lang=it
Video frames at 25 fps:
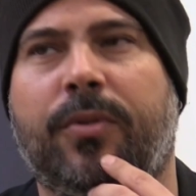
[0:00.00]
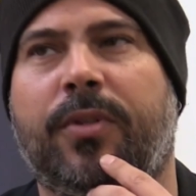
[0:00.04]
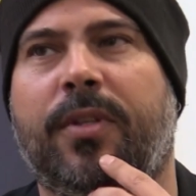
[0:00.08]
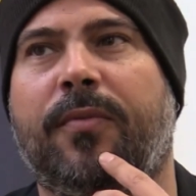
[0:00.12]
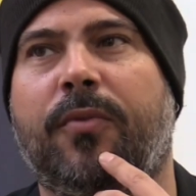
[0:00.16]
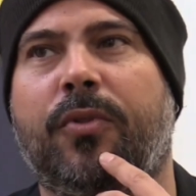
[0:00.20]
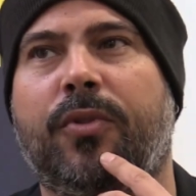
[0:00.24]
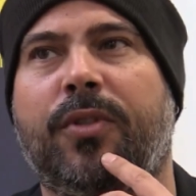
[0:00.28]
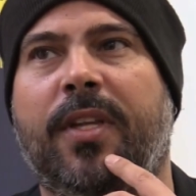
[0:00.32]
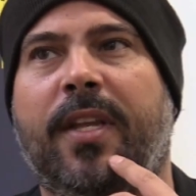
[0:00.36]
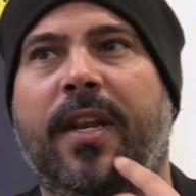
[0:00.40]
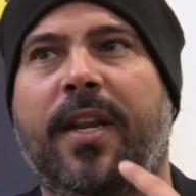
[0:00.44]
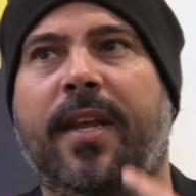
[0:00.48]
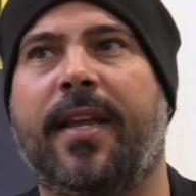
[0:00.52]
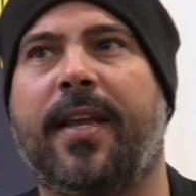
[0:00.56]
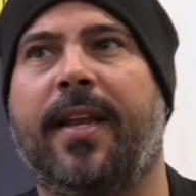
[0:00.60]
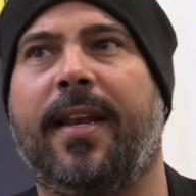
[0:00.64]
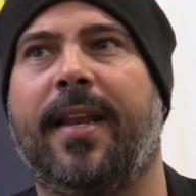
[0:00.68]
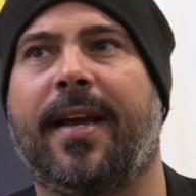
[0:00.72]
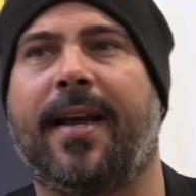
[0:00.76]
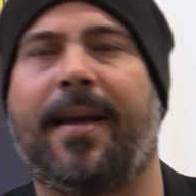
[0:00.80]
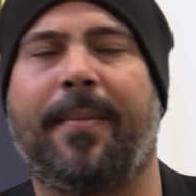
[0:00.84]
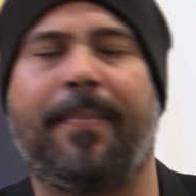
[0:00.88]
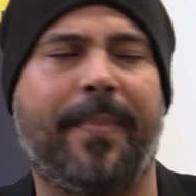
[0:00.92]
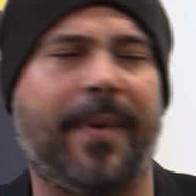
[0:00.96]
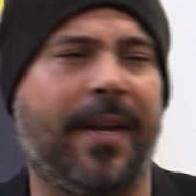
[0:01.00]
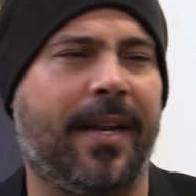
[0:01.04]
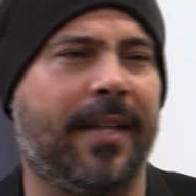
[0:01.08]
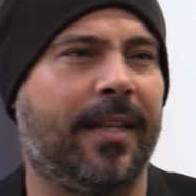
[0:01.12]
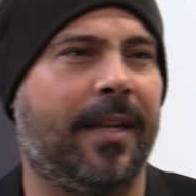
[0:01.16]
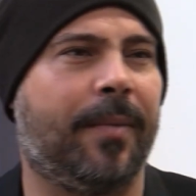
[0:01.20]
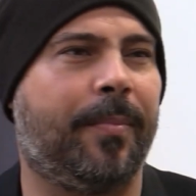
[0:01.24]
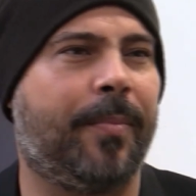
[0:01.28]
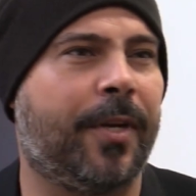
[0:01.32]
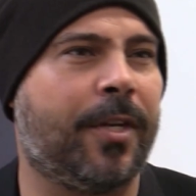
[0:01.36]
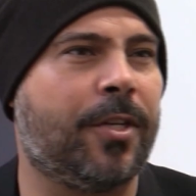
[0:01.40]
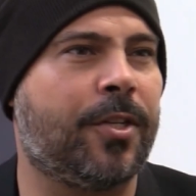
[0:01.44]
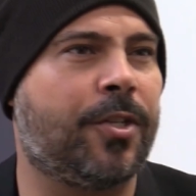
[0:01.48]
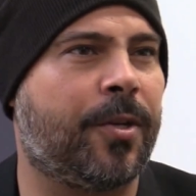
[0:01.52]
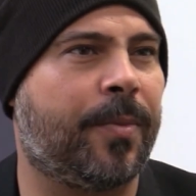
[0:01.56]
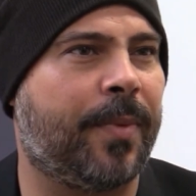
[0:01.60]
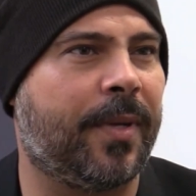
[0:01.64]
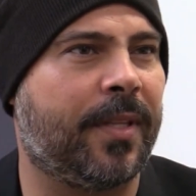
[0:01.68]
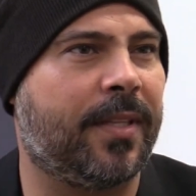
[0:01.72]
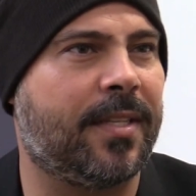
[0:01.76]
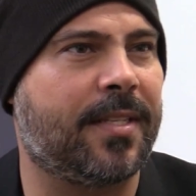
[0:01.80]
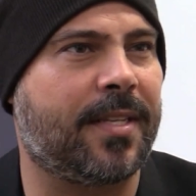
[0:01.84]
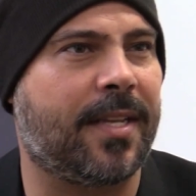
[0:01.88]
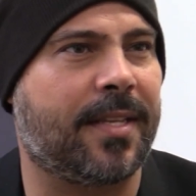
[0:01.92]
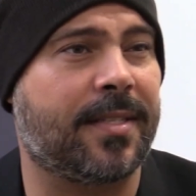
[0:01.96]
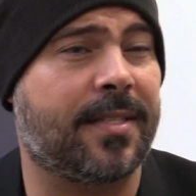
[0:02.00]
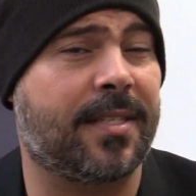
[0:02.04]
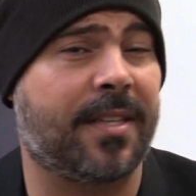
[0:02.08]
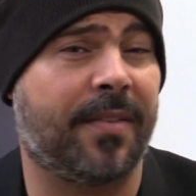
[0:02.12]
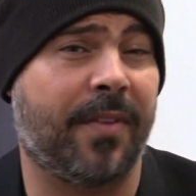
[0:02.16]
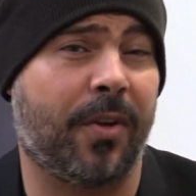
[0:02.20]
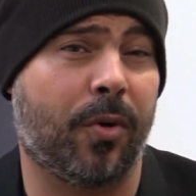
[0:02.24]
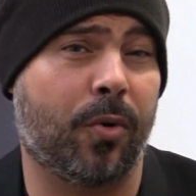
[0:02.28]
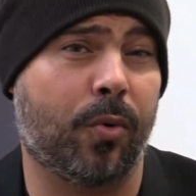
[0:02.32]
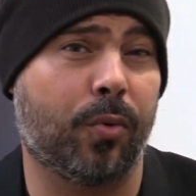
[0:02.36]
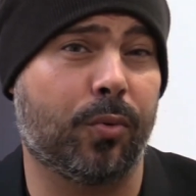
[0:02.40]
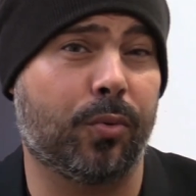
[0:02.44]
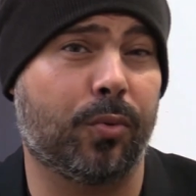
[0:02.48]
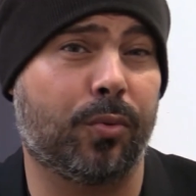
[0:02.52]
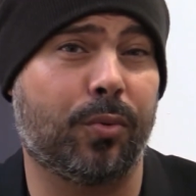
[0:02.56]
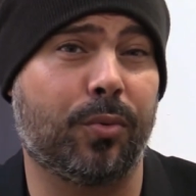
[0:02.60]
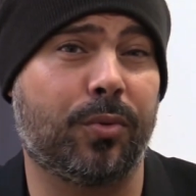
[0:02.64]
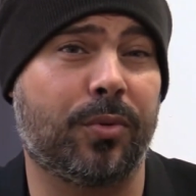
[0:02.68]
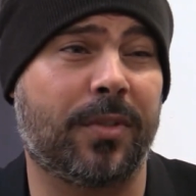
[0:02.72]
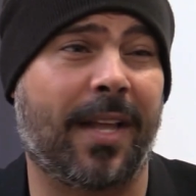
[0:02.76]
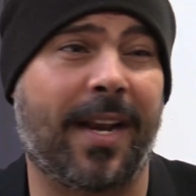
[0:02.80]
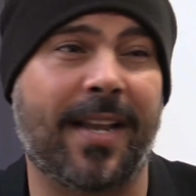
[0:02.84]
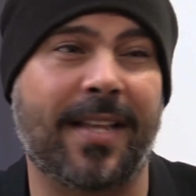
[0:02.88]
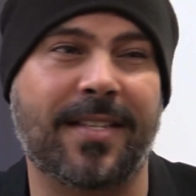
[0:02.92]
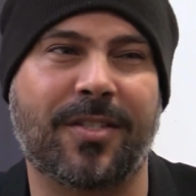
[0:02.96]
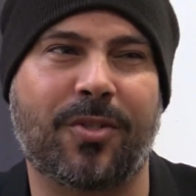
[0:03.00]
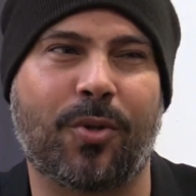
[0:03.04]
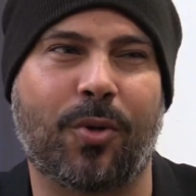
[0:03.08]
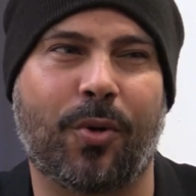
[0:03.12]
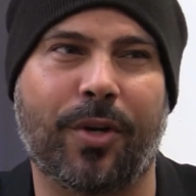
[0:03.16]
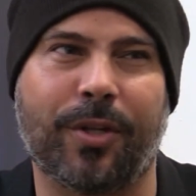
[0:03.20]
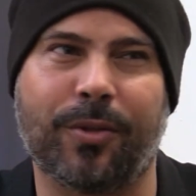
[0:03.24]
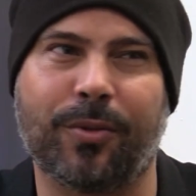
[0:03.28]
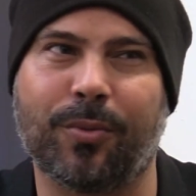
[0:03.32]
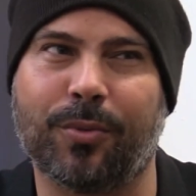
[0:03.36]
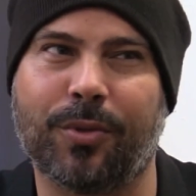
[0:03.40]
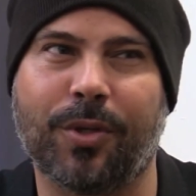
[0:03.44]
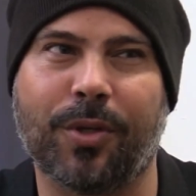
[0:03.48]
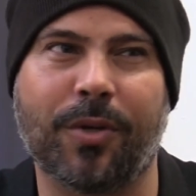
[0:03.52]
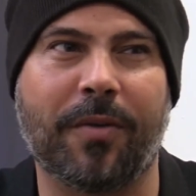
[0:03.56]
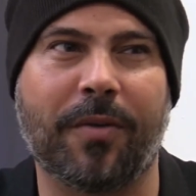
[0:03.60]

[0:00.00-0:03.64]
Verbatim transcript: Devo dire che la Cappella del Principe di San Severo, con tutta la storia e tutti i